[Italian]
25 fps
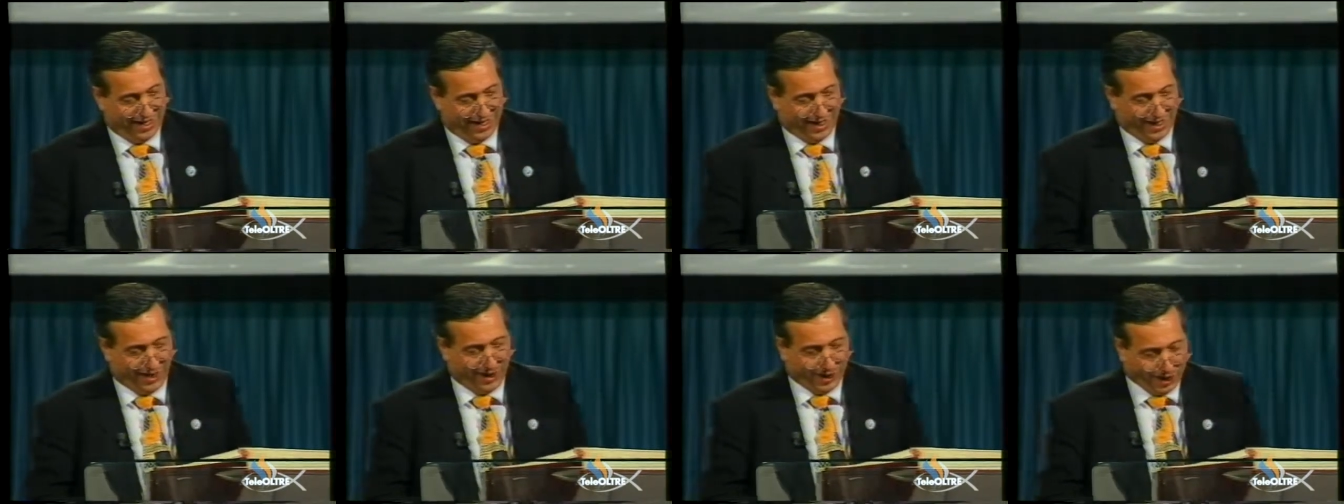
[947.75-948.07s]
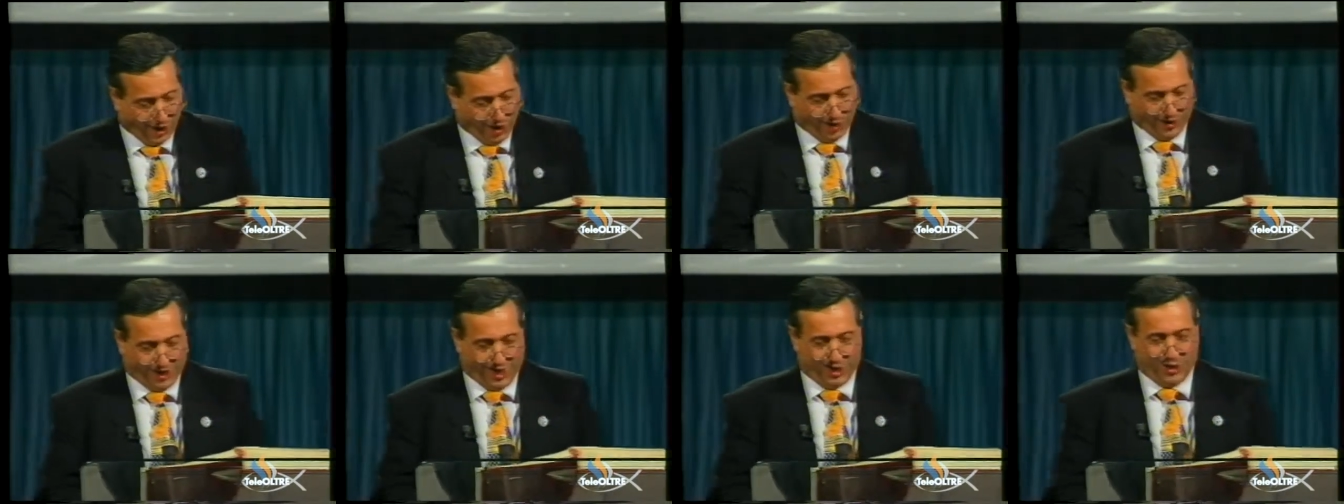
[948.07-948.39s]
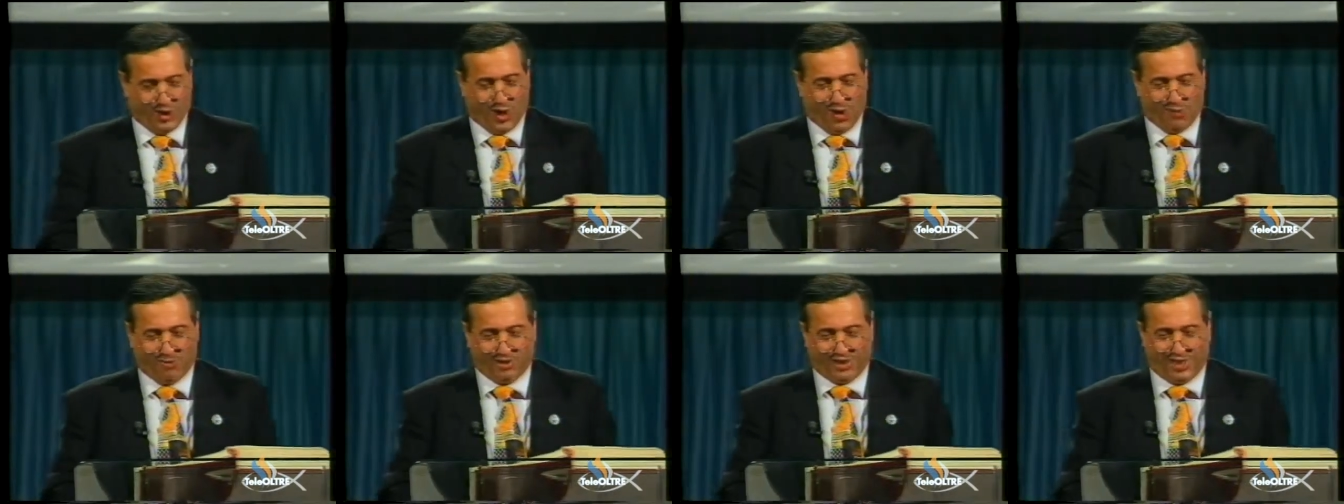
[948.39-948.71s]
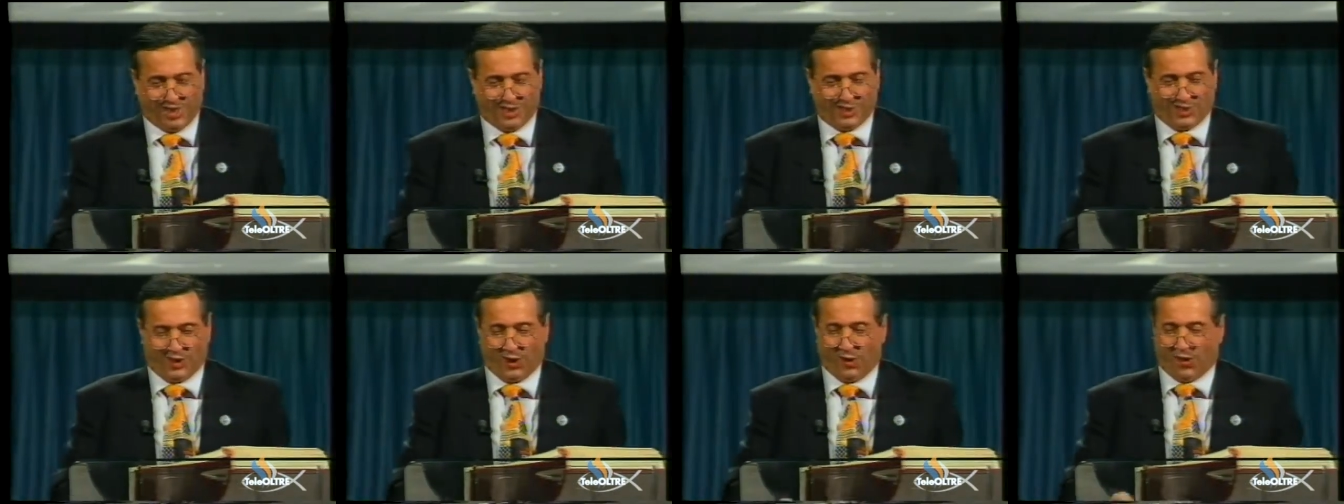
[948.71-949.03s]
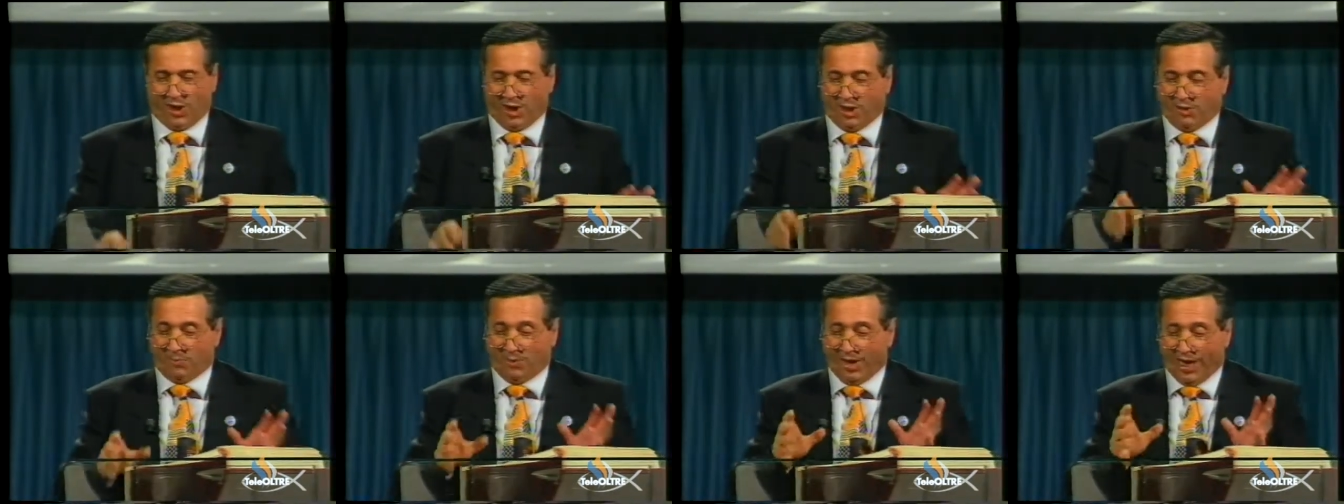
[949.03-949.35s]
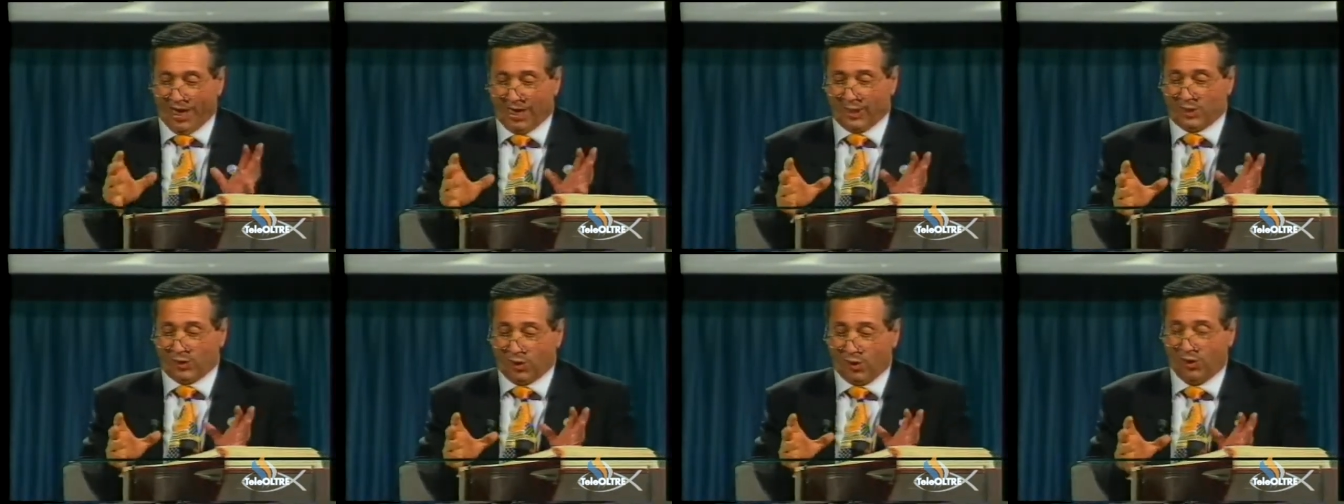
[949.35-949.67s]
Gloria al nome del Signore,
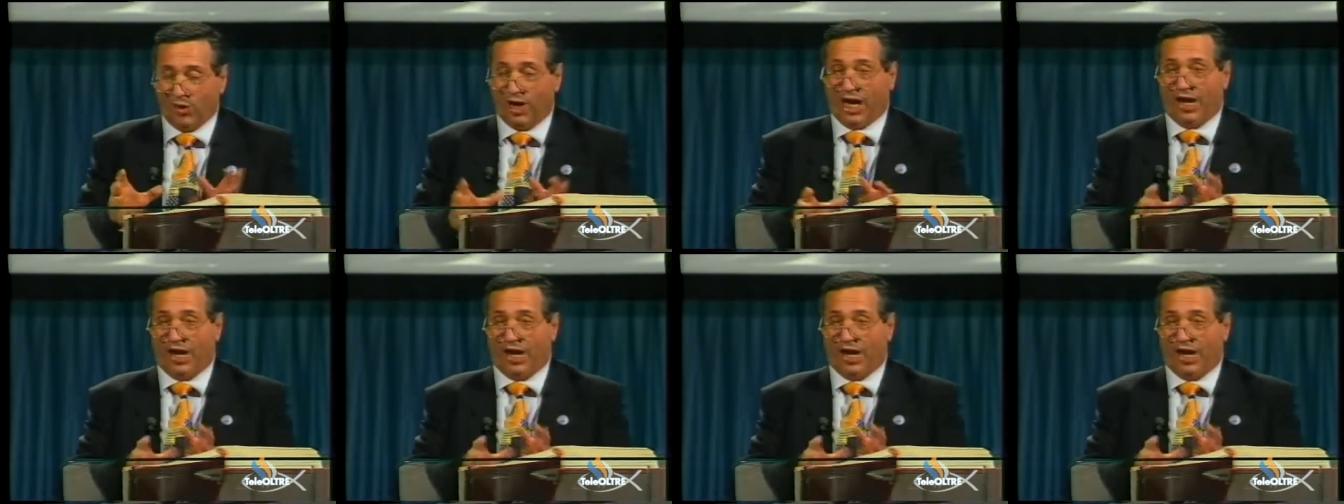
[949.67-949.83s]
ripeto,